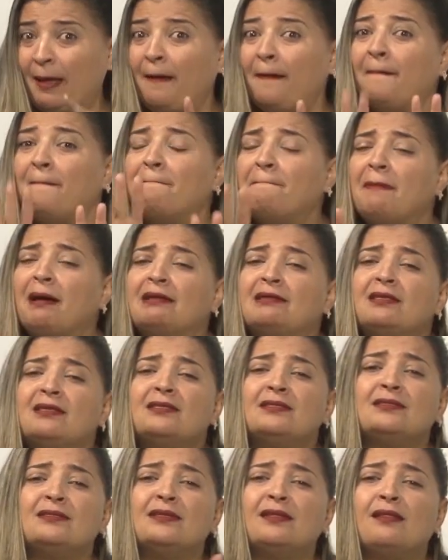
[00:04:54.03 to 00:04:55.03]
Mas
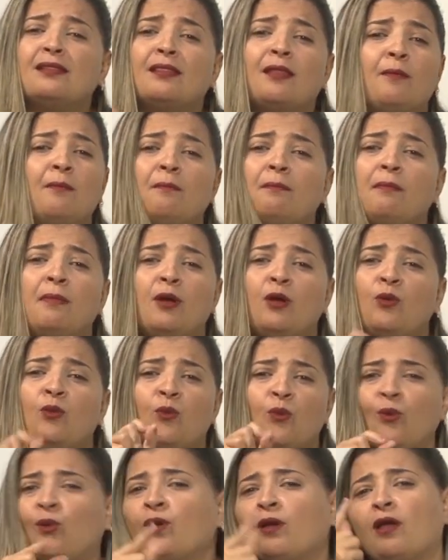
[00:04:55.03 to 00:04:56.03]
depende.
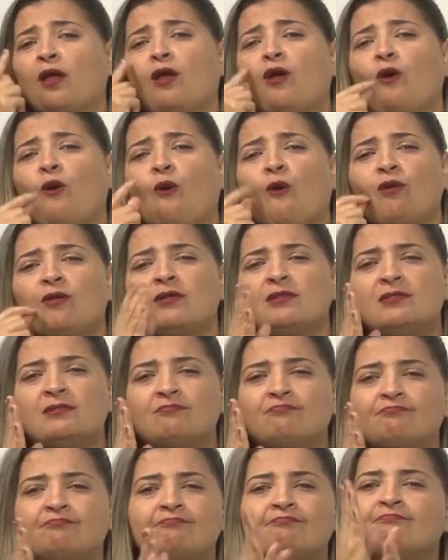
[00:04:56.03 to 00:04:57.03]
Então Ronice
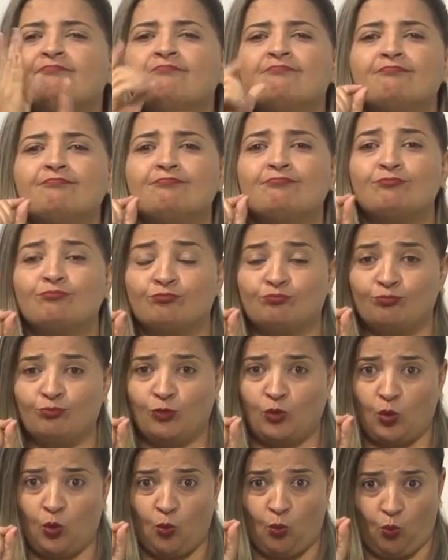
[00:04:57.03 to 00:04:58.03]
descobriu o quê?
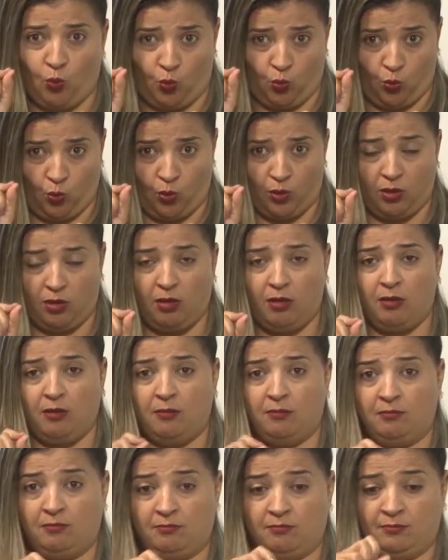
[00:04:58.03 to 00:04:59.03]
o
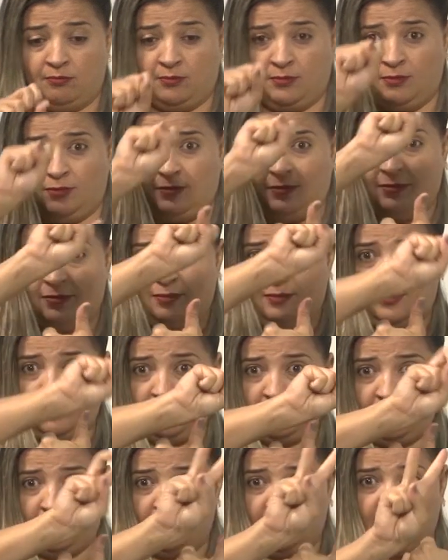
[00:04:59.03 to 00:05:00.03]
sujeito,
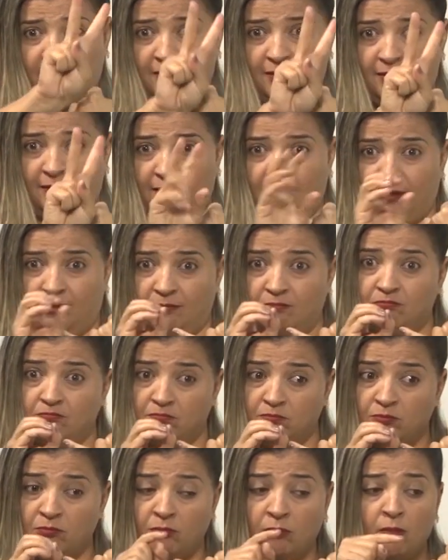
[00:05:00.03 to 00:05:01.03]
verbo, objeto.
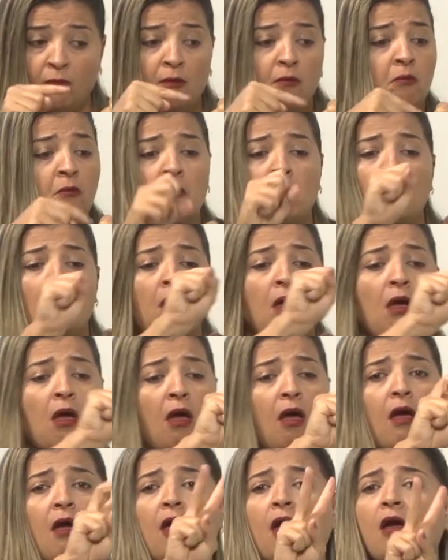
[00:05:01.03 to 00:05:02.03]
A
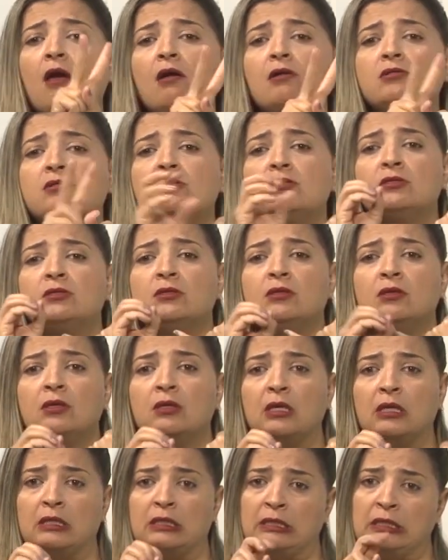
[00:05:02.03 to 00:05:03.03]
ordem para se
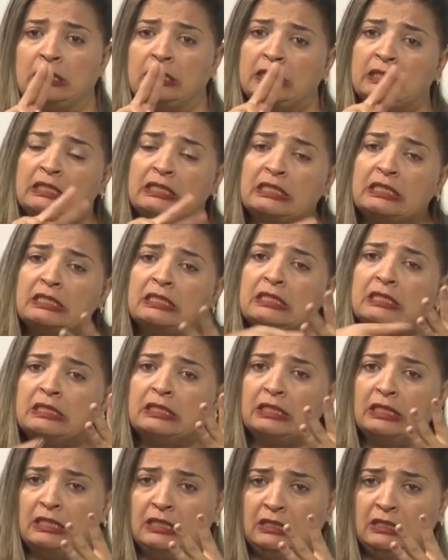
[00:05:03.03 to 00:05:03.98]
fazer a frase, o